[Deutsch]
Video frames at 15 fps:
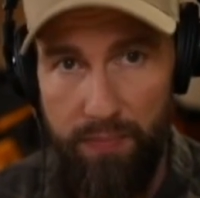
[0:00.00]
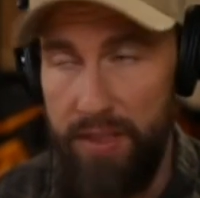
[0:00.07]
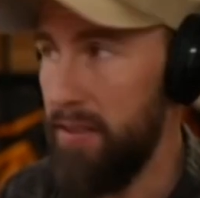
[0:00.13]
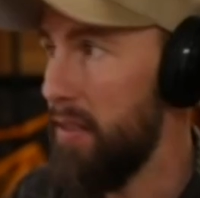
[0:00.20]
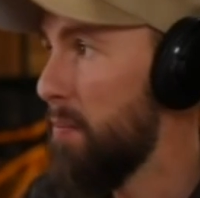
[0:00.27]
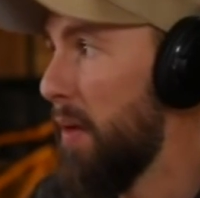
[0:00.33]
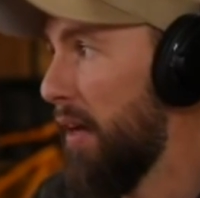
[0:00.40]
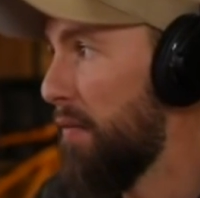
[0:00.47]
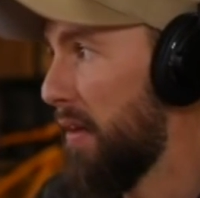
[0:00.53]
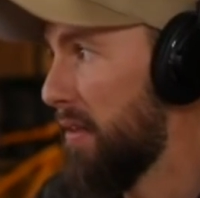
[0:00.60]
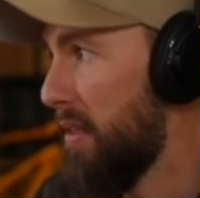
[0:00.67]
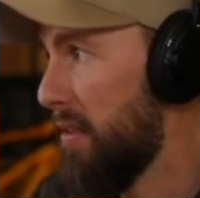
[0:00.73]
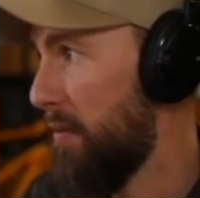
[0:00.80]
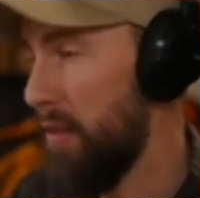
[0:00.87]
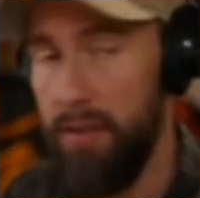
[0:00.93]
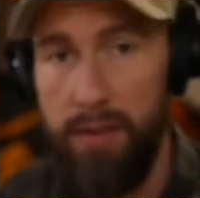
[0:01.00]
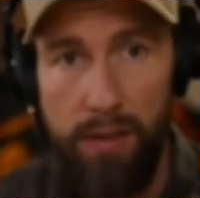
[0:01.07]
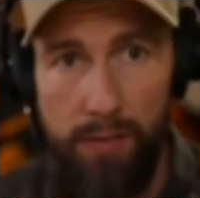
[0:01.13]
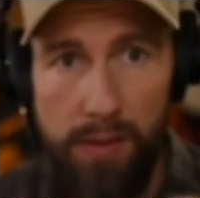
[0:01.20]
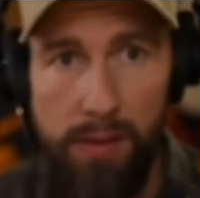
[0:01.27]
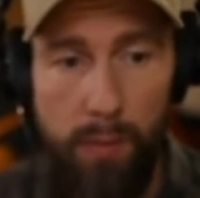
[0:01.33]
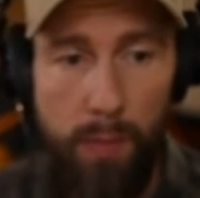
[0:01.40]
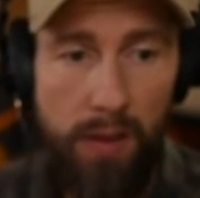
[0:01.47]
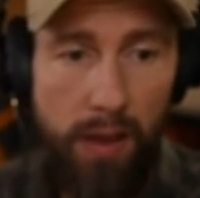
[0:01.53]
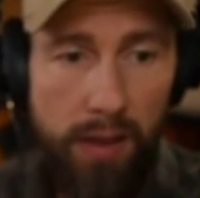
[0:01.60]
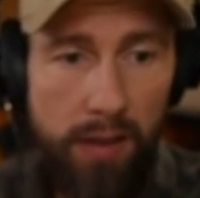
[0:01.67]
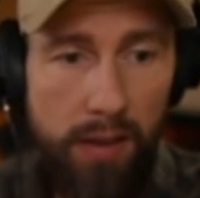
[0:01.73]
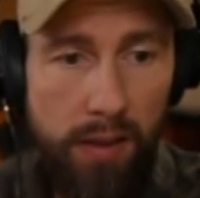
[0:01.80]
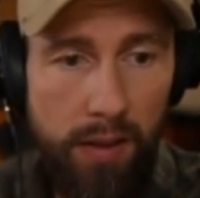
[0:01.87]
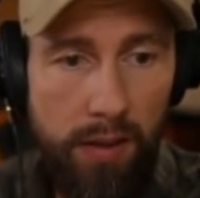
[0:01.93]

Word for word: Das ist mir einfach sehr, sehr wichtig. Ihr wisst, ich bin ein